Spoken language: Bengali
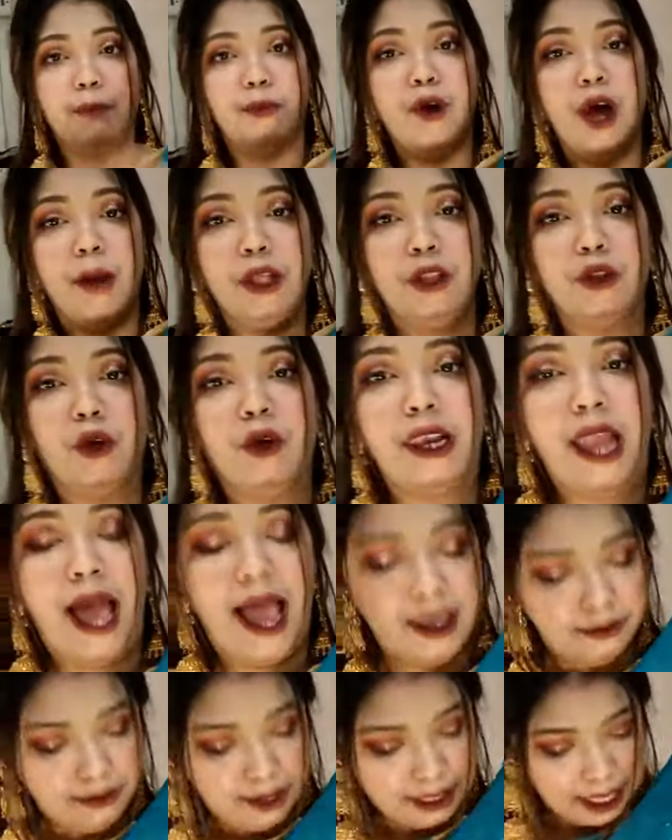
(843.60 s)
আপু আমি তো
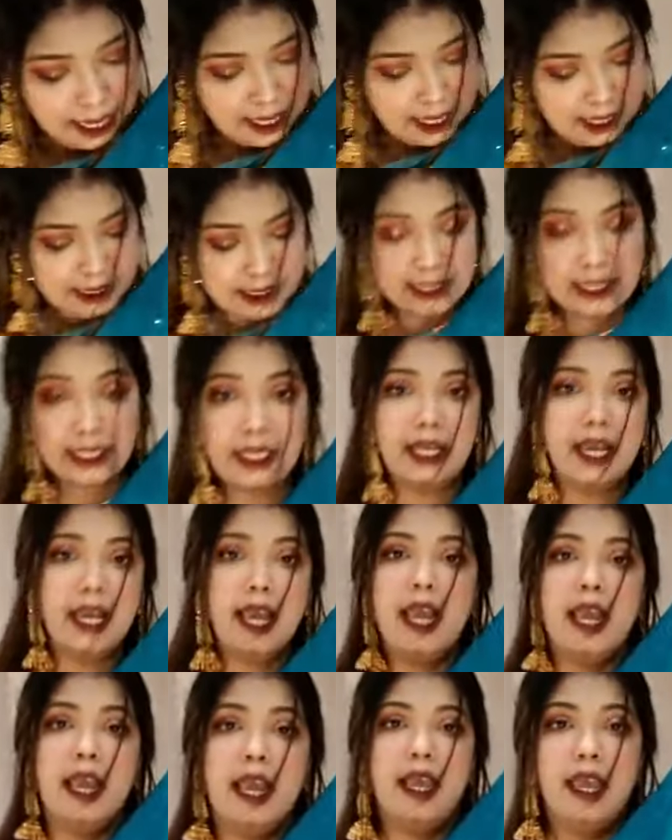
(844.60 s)
লাইভে দেখেছি
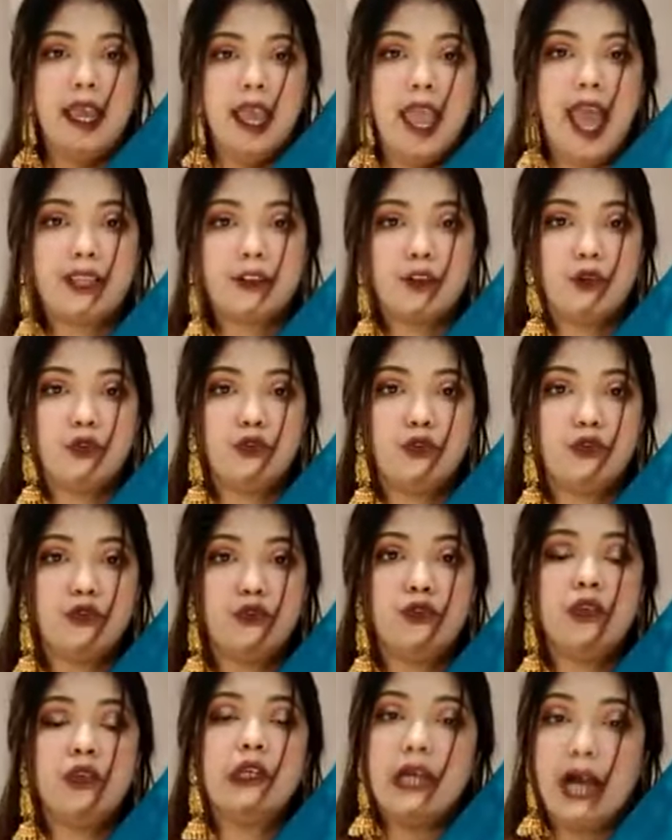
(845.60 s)

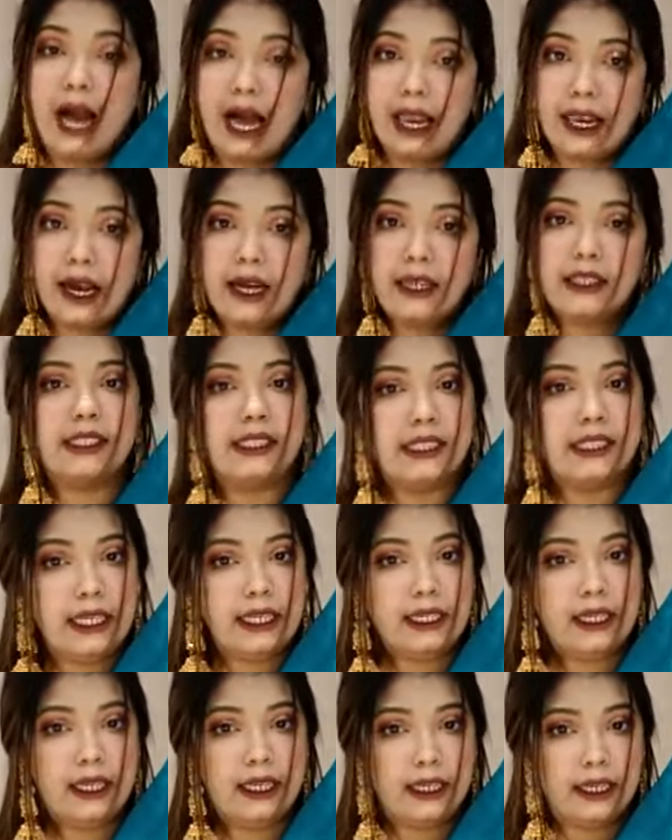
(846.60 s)
এতটুকুন কালার সি
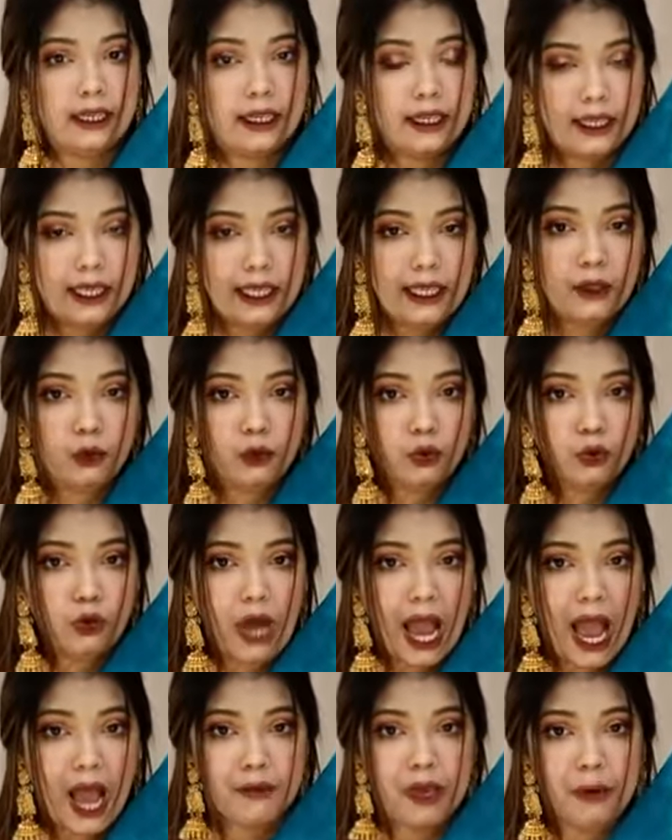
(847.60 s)
গ্রিন কিন্তু
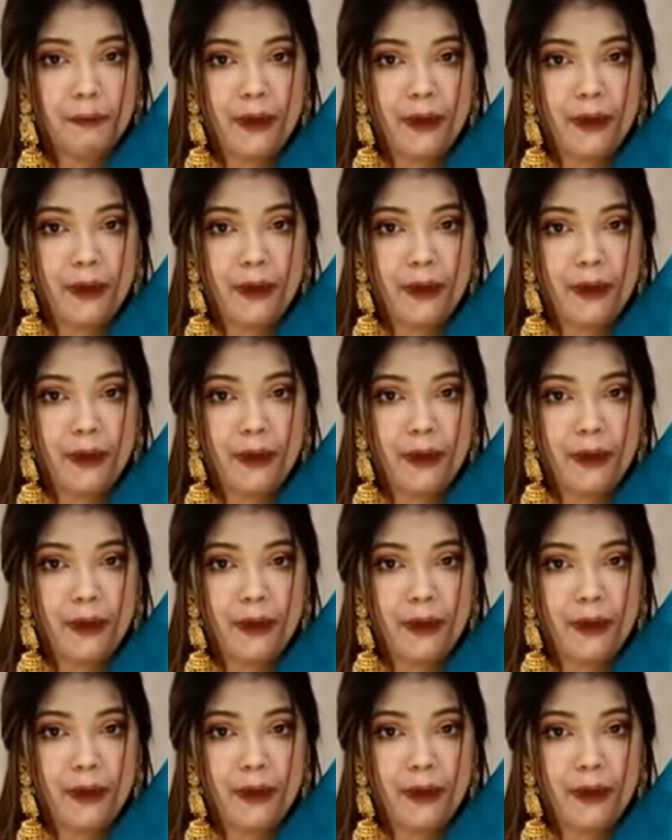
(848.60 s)
আমি